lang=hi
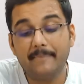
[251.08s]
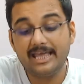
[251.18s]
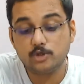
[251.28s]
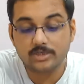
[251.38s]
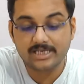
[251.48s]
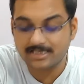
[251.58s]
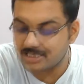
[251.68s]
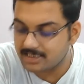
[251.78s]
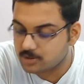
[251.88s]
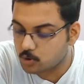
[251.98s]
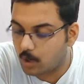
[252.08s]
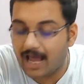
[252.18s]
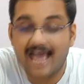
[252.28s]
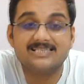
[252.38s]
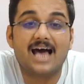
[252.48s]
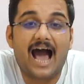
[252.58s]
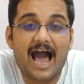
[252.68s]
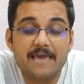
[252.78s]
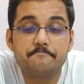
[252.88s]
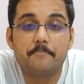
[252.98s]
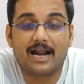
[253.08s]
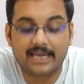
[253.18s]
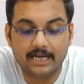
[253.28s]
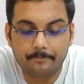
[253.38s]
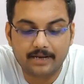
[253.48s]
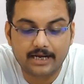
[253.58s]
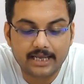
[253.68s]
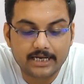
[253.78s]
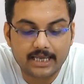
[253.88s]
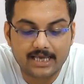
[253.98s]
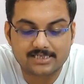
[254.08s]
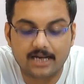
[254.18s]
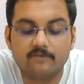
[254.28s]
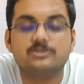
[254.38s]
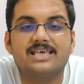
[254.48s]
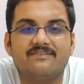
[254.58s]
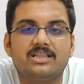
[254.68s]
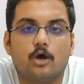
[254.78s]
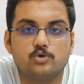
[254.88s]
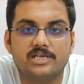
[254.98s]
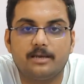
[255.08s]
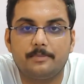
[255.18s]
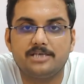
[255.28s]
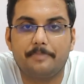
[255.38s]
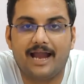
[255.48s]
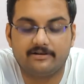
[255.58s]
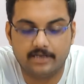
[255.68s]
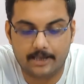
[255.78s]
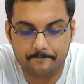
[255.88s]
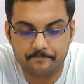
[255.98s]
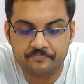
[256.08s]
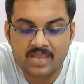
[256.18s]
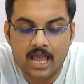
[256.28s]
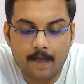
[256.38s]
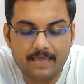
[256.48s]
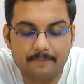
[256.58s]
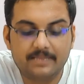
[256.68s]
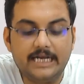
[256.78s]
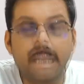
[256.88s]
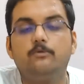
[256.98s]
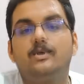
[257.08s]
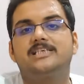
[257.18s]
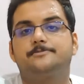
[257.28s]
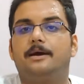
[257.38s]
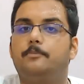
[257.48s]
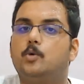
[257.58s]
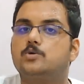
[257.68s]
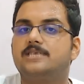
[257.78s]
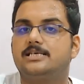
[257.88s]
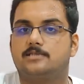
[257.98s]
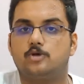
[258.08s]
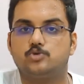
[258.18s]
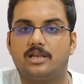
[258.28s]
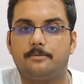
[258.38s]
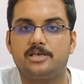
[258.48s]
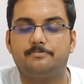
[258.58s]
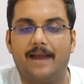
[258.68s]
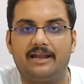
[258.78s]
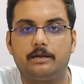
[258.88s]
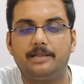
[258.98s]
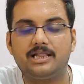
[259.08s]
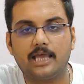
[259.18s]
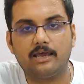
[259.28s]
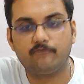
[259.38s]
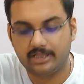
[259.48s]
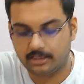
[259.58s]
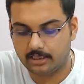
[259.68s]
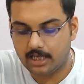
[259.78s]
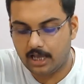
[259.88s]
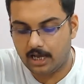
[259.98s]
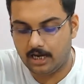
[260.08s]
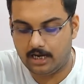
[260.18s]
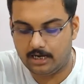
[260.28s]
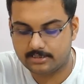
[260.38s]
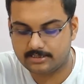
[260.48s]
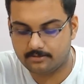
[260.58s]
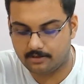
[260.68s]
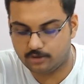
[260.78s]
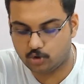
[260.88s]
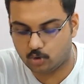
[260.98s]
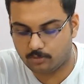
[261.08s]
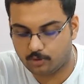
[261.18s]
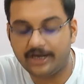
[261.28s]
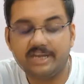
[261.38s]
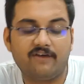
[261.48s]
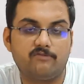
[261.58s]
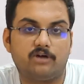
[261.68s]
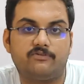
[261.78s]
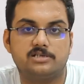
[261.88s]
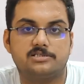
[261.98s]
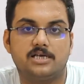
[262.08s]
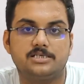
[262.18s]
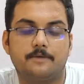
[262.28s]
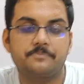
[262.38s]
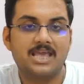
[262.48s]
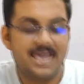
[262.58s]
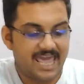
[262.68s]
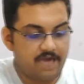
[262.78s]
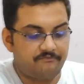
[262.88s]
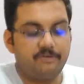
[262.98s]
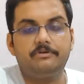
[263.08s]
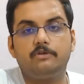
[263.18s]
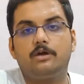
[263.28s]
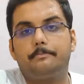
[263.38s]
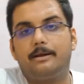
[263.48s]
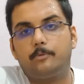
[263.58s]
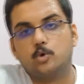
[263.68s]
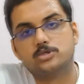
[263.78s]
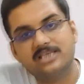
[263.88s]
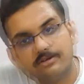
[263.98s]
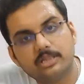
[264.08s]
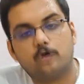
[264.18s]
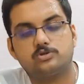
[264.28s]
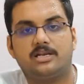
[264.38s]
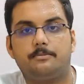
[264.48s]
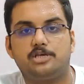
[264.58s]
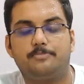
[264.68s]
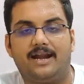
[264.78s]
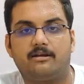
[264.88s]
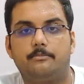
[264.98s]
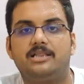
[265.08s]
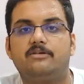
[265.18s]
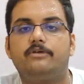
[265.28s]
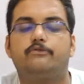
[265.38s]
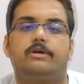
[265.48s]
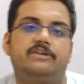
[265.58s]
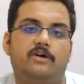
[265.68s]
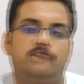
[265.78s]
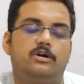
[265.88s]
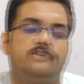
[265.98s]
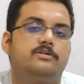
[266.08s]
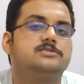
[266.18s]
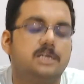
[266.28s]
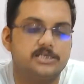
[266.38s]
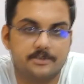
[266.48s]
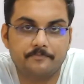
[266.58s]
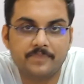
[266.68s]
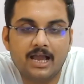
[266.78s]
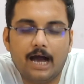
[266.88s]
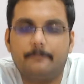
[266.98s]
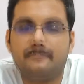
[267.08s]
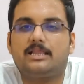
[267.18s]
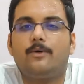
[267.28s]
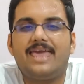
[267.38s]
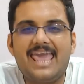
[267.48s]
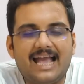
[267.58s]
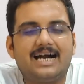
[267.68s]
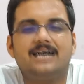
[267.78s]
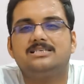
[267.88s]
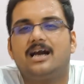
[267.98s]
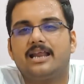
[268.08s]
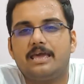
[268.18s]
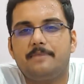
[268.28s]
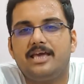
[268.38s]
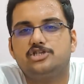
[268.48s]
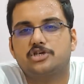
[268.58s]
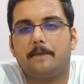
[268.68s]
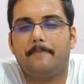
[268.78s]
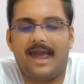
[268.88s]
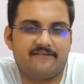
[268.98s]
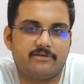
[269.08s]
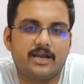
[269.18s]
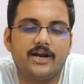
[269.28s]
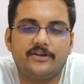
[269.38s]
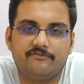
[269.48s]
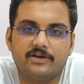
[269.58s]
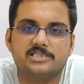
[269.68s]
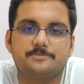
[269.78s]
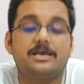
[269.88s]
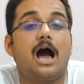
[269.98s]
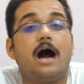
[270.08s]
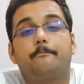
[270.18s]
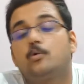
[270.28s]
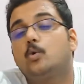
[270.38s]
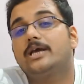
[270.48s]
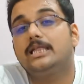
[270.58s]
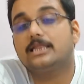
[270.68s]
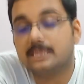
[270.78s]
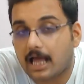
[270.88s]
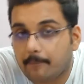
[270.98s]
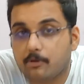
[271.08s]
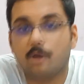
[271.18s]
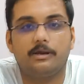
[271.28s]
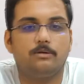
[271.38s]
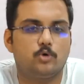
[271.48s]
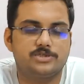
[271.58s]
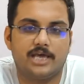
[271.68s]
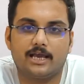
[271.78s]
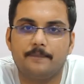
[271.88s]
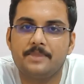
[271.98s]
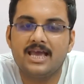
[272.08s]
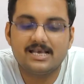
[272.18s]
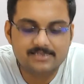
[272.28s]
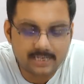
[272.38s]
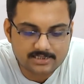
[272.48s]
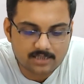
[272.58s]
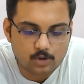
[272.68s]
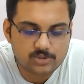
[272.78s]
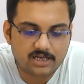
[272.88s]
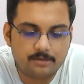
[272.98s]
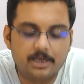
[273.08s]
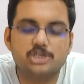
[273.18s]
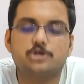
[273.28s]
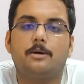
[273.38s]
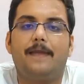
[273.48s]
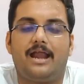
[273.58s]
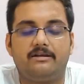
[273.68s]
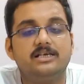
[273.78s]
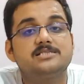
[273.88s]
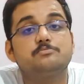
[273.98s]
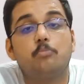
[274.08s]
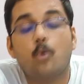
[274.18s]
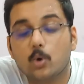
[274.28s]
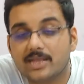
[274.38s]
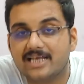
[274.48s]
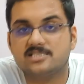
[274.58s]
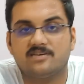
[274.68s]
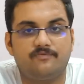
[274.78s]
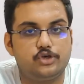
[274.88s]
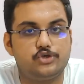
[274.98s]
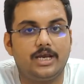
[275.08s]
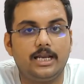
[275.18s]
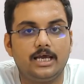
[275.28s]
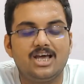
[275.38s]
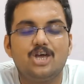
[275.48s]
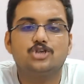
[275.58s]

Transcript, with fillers: अब मेन जो चीज़ है जिस जिसको एज अ हाइप मार्केट पे क्रिएट किया जा रहा है वो 7000 थाउजेंड एम एच बैटरी है अब एम थर्टी वन एस पे आप लोगों को 6000 थाउजेंड एम एच बैटरी मिलता है विथ uh, जो 25 फाइव वर्ड फर्स्ट चार्जिंग एम फिफ्टी वन पर आप लोग को सेवन थाउजेंड एम एच बैटरी मिलता है विथ ट्वेंटी फाइव वट फर्स्ट चार्ज अब बताओ एक हज़ार एम एच का बैटरी का डिफरेंस में आपको कितना प्रॉब्लम हो जाएगा सिक्स थाउजेंड एम एच का बैटरी इज मोर देन सफिशियंट